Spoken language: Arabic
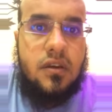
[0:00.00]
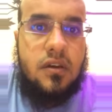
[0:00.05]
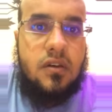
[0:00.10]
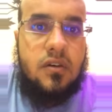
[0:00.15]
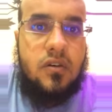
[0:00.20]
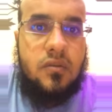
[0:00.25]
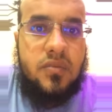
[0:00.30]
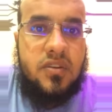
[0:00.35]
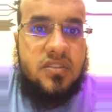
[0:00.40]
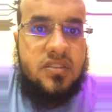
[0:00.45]

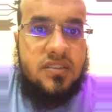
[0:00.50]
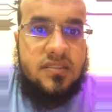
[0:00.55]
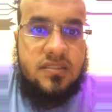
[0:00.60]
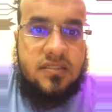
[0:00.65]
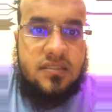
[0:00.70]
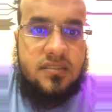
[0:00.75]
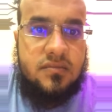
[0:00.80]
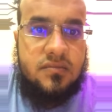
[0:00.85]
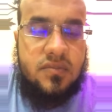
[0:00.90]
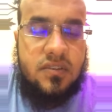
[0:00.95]
ومنشنز
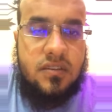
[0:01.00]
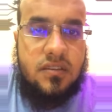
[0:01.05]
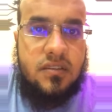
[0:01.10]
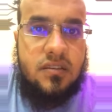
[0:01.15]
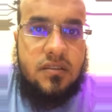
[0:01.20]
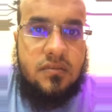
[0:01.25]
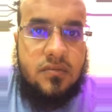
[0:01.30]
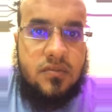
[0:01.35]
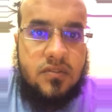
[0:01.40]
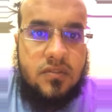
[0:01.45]
كتير
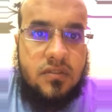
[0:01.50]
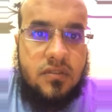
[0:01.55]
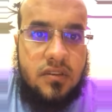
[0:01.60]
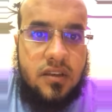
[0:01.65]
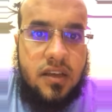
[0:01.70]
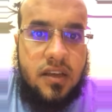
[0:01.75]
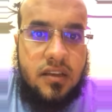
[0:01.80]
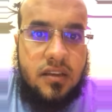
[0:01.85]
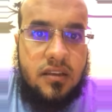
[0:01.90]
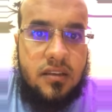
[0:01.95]
بتجيلي ما شاء الله
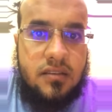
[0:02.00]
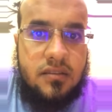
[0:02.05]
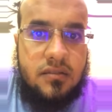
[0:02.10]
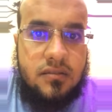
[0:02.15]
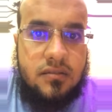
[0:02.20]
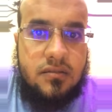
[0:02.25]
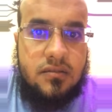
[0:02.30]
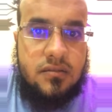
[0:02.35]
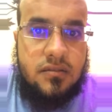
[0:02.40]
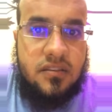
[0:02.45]
حاجة يعني
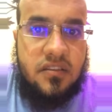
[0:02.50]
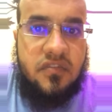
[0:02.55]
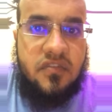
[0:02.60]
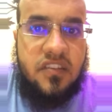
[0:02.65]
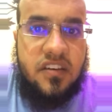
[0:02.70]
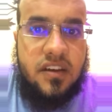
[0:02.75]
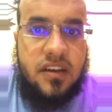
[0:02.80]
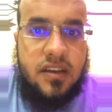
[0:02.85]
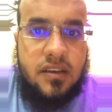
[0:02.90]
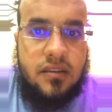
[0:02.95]

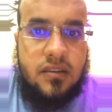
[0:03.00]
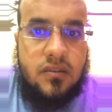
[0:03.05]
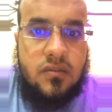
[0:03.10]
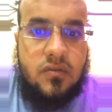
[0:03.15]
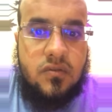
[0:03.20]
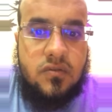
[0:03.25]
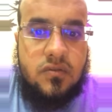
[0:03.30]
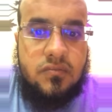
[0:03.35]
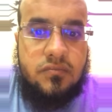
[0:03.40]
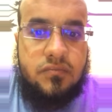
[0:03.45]
تفرح إن
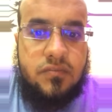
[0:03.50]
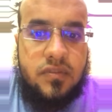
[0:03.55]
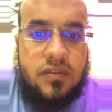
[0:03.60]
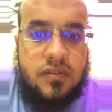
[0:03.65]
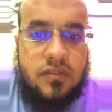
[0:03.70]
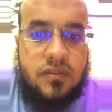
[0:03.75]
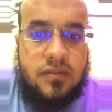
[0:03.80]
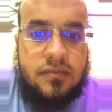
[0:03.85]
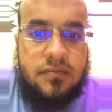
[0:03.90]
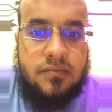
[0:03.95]
الجروب
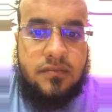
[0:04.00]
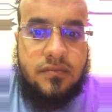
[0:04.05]
آه،